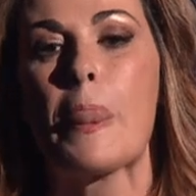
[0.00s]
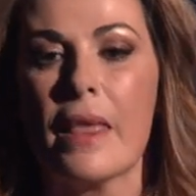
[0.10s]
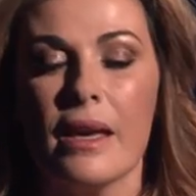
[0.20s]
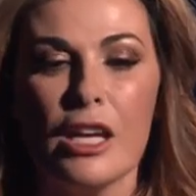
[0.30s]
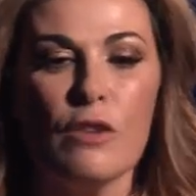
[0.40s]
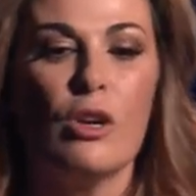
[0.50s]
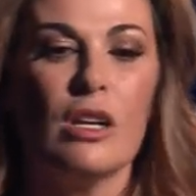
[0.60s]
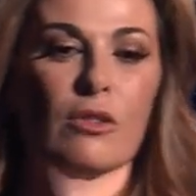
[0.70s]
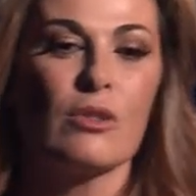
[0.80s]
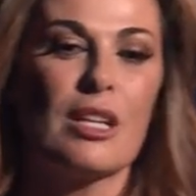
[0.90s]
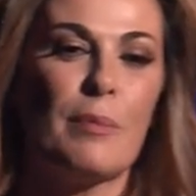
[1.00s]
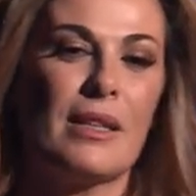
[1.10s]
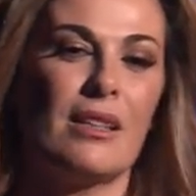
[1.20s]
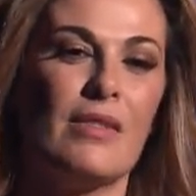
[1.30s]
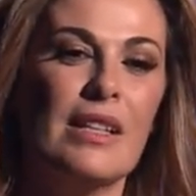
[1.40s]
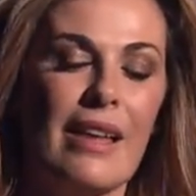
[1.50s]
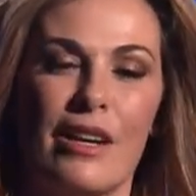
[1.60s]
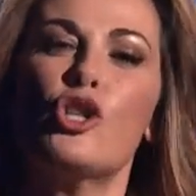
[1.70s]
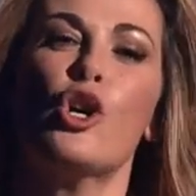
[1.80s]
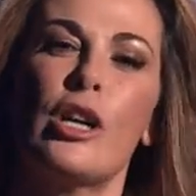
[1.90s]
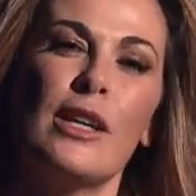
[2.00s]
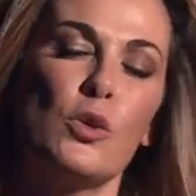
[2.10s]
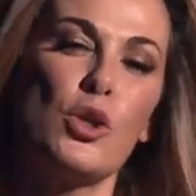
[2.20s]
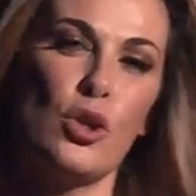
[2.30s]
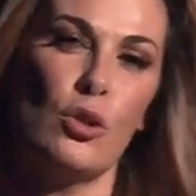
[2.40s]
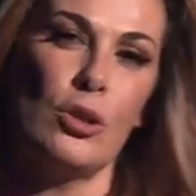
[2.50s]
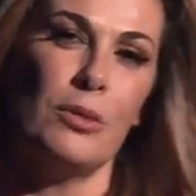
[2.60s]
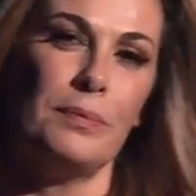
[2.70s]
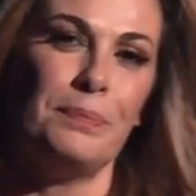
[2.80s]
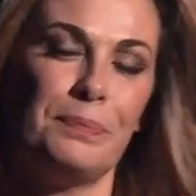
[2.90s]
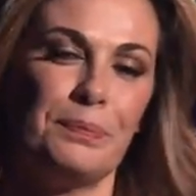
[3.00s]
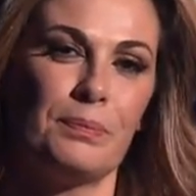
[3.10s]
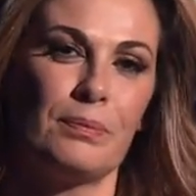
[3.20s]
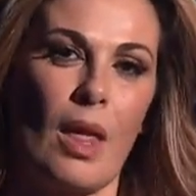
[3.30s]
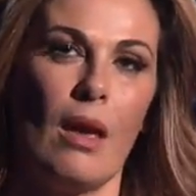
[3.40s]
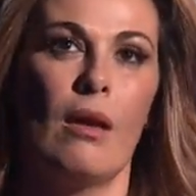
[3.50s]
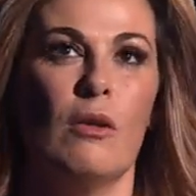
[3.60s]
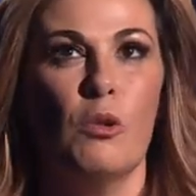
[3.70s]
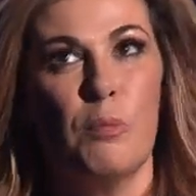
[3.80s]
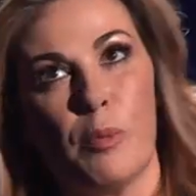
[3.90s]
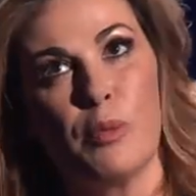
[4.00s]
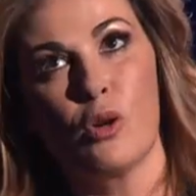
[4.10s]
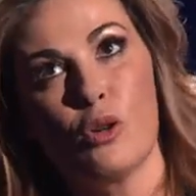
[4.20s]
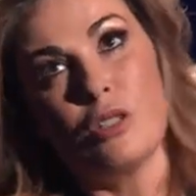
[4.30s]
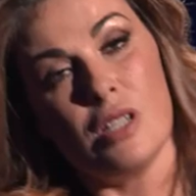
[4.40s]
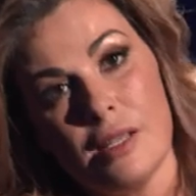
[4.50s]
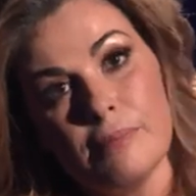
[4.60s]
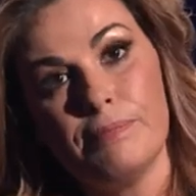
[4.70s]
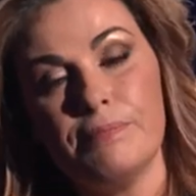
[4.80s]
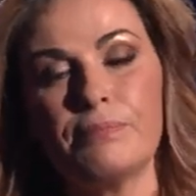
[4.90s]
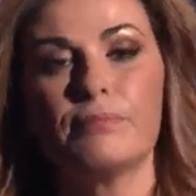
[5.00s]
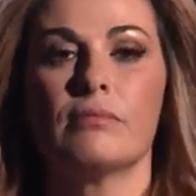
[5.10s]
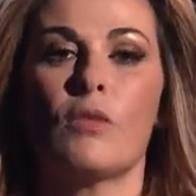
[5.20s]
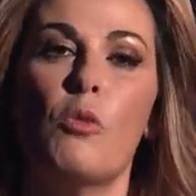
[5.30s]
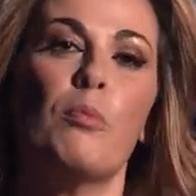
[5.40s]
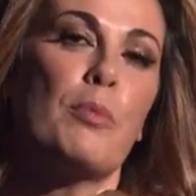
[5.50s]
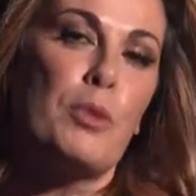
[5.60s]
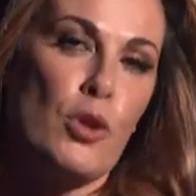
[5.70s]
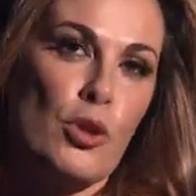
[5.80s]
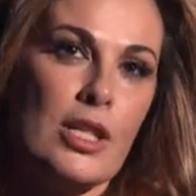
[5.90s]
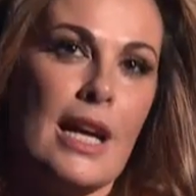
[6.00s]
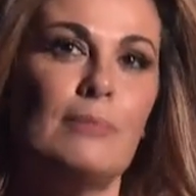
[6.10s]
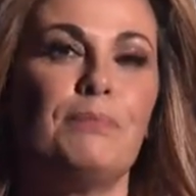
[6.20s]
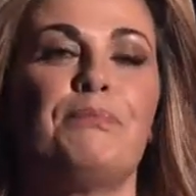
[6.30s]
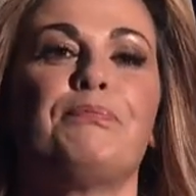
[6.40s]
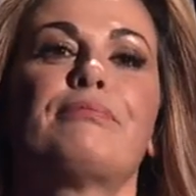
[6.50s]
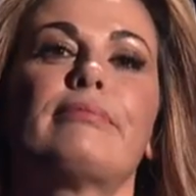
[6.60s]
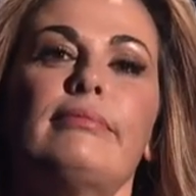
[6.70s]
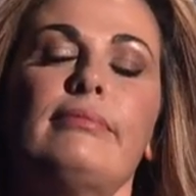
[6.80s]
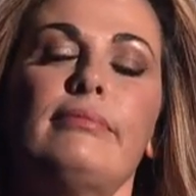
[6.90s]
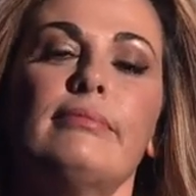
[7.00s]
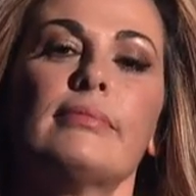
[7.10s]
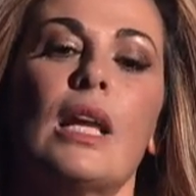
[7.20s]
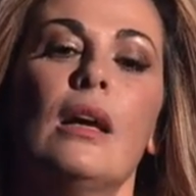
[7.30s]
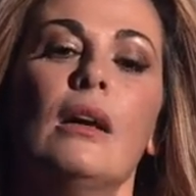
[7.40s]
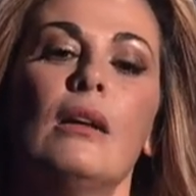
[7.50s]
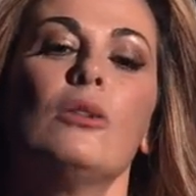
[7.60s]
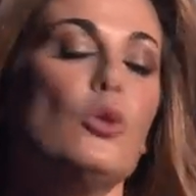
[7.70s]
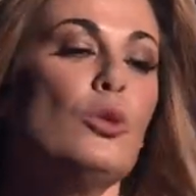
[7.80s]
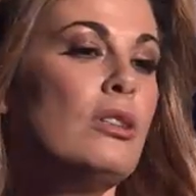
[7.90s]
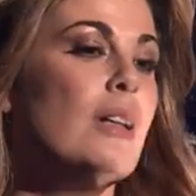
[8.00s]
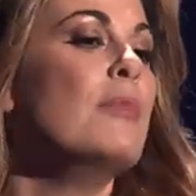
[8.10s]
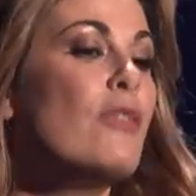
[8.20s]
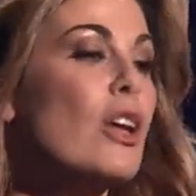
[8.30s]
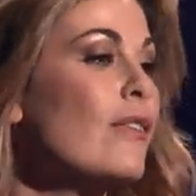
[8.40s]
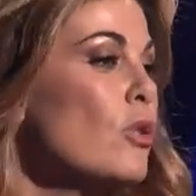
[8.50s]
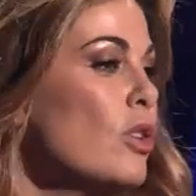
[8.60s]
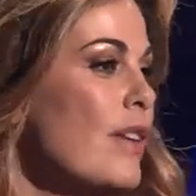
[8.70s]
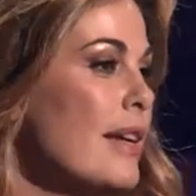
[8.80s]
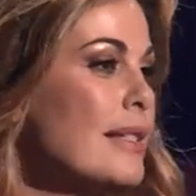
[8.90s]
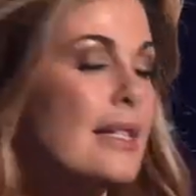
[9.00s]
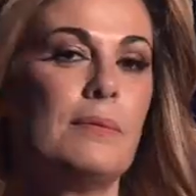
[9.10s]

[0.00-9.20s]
Io volevo, sapete, diventare ciò che non sono. Un po' più così, un po' più cos'ha, tutti mi volevano diversa.